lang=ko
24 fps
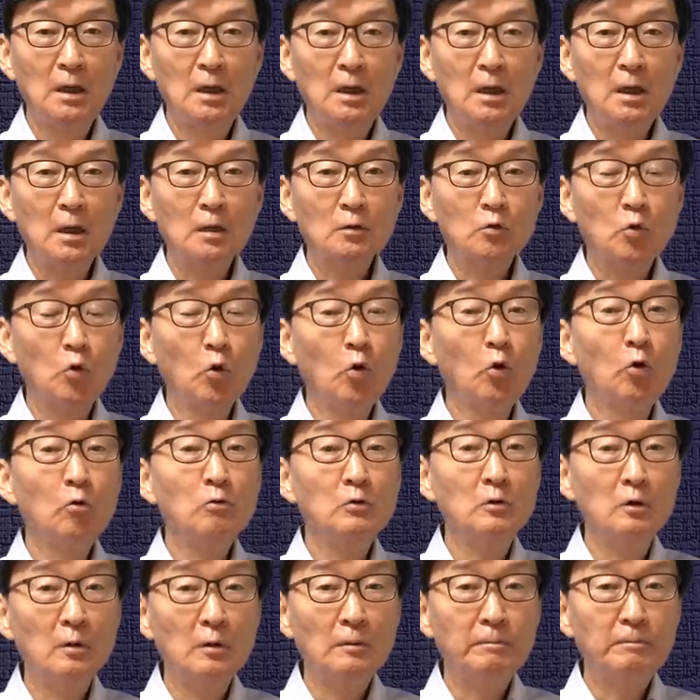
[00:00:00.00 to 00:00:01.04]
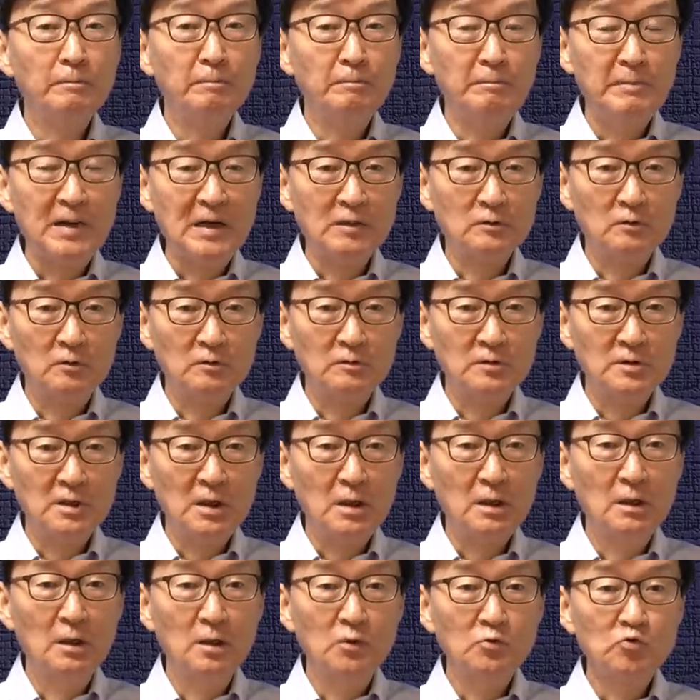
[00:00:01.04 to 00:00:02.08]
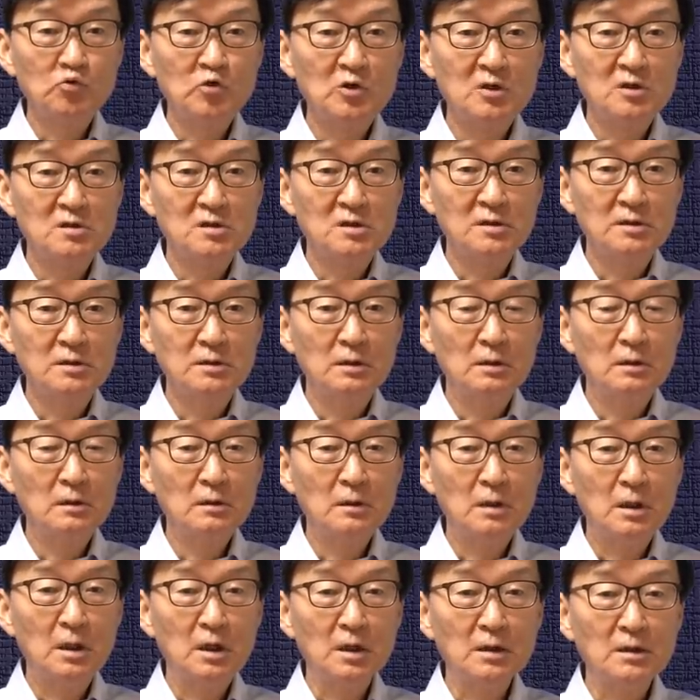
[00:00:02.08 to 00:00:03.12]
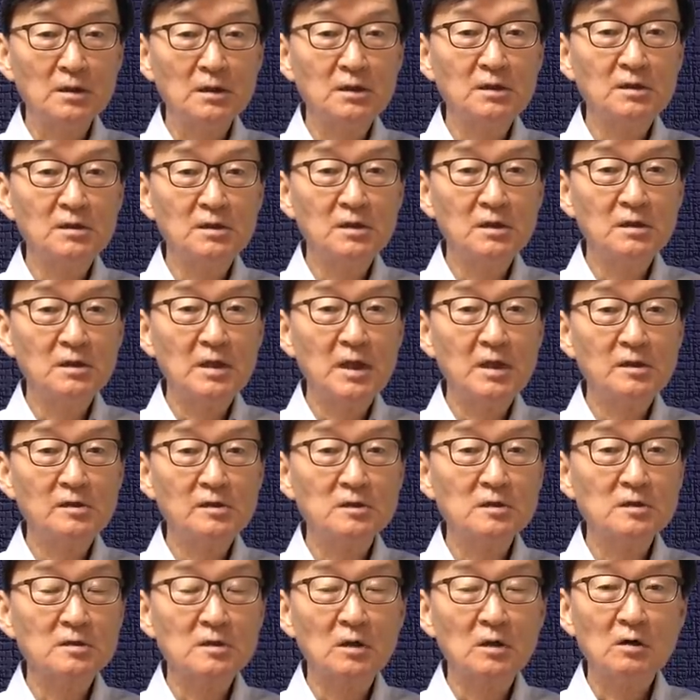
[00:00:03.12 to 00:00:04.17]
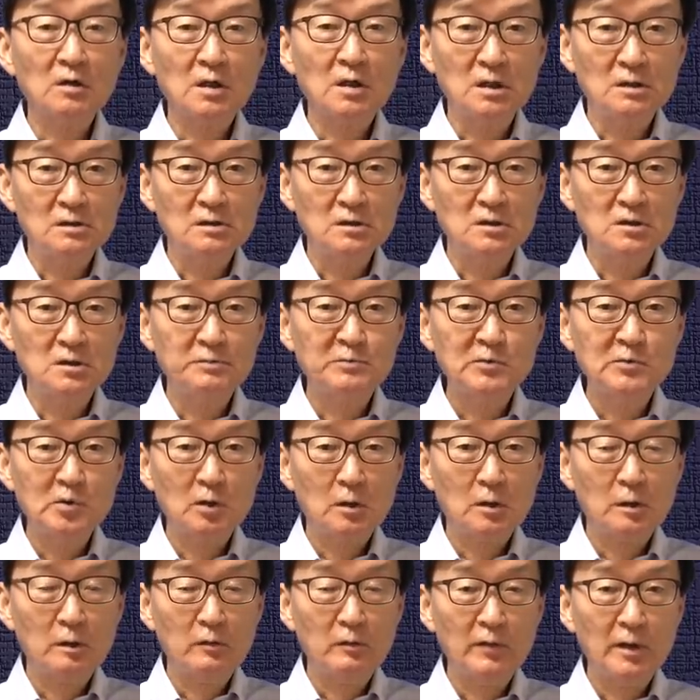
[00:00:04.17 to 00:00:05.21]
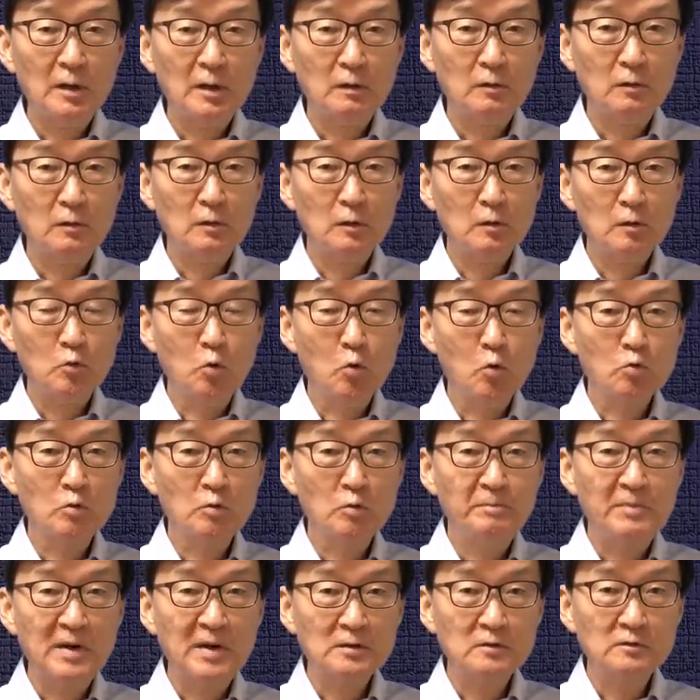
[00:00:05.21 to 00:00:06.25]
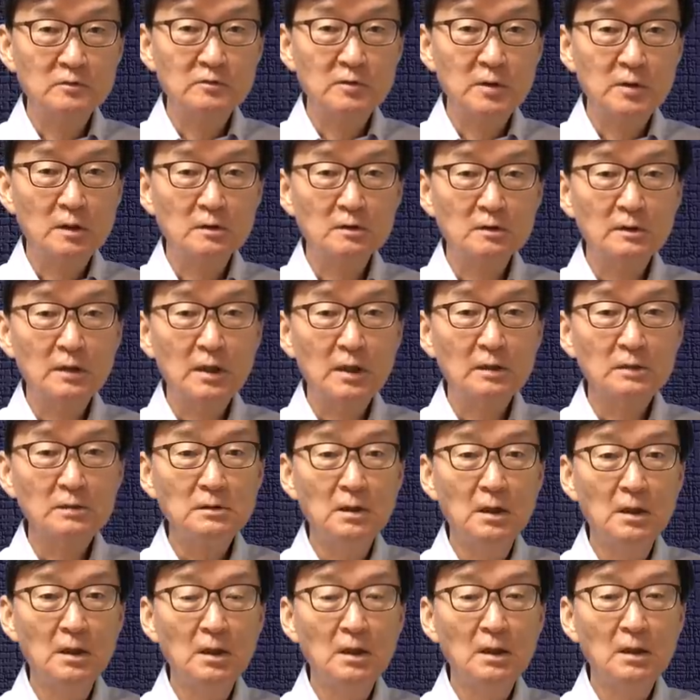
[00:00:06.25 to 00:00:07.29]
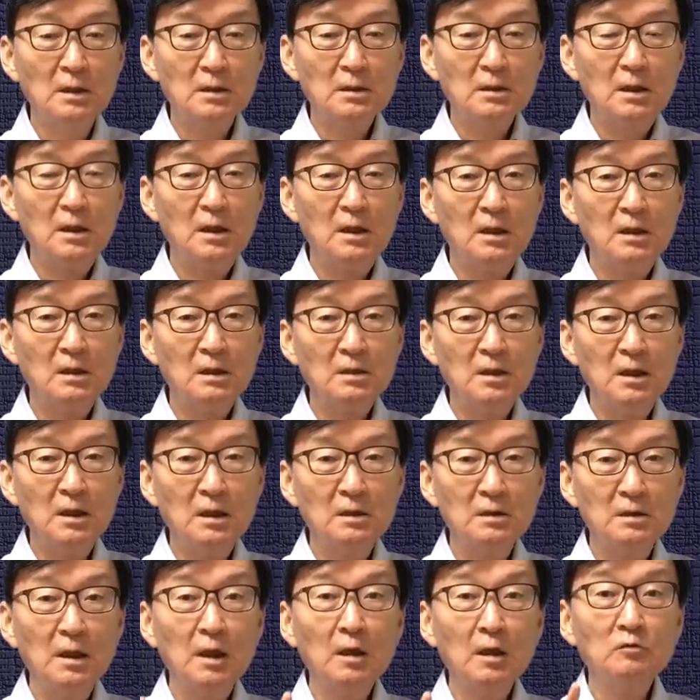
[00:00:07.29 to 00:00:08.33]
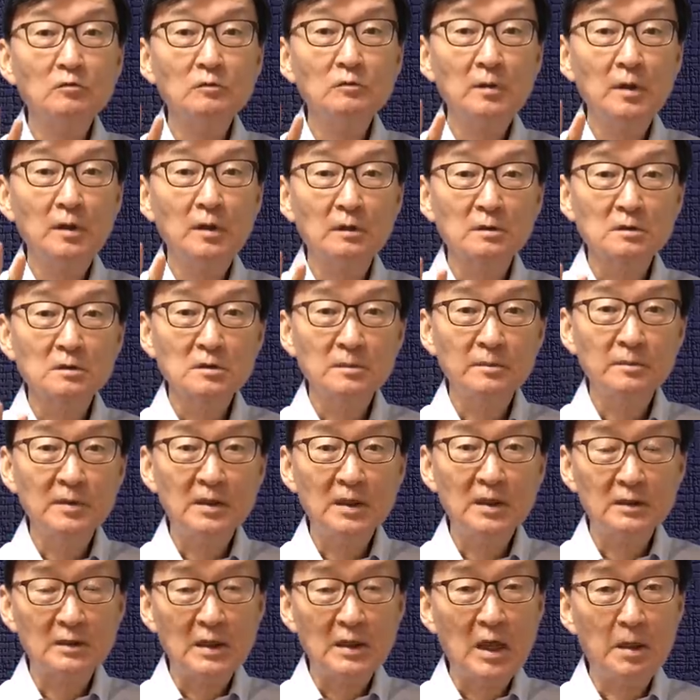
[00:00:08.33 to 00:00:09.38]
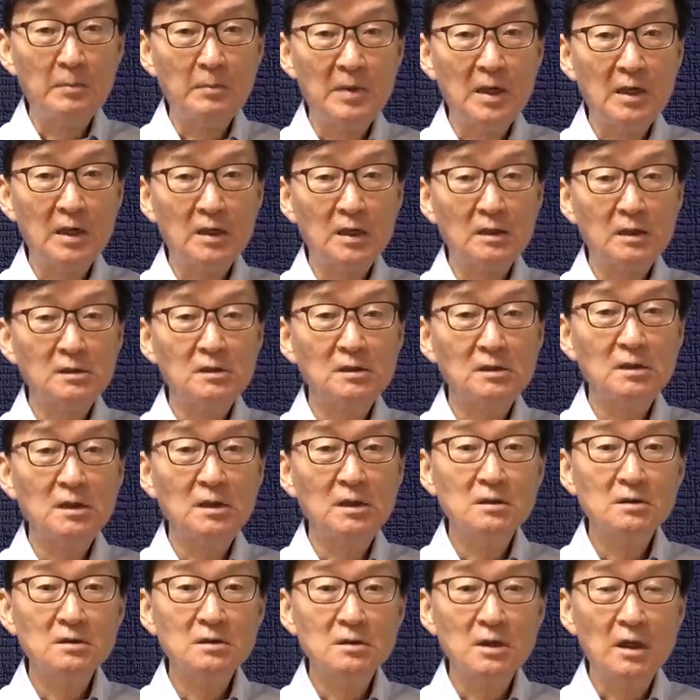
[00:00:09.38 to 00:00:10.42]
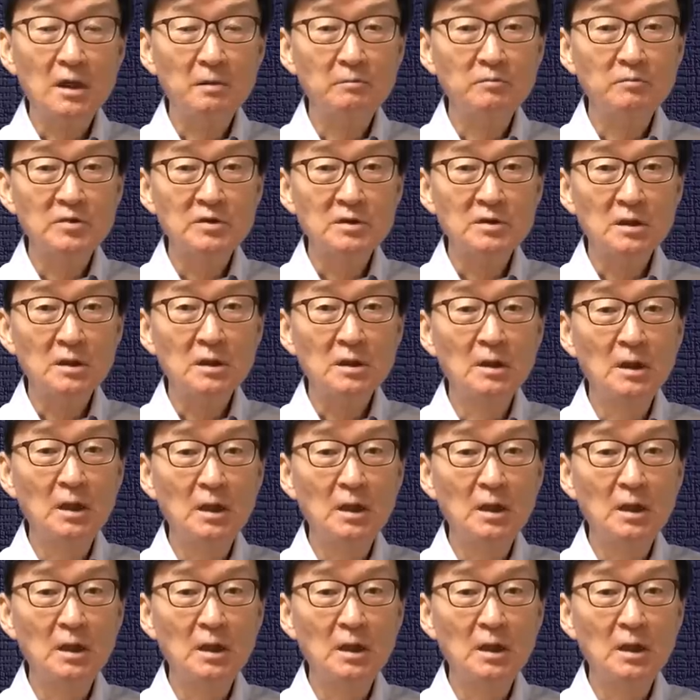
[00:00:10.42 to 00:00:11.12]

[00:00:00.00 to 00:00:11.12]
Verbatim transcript: 어, 고급 반도체 최신형 인티그레이티드 어, 서킷 직접 회로를 공급받을 수 있는 데는 크게 네 군데였습니다. 대만의 TSMC,